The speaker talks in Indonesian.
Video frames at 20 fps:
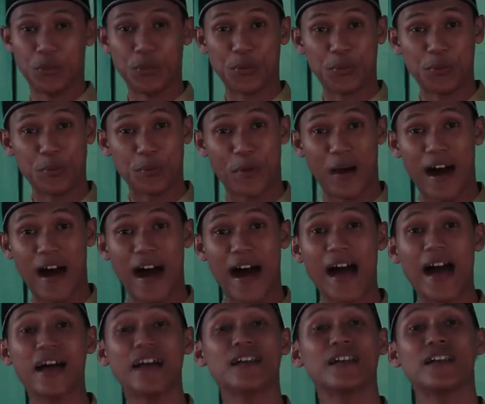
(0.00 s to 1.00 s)
Untuk
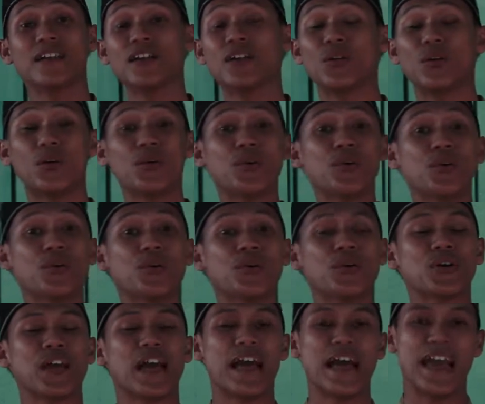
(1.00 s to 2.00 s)

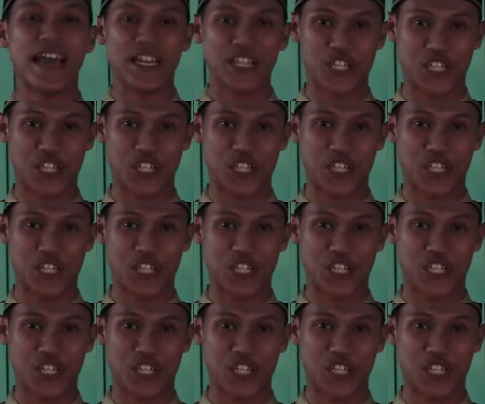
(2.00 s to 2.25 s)
makhluk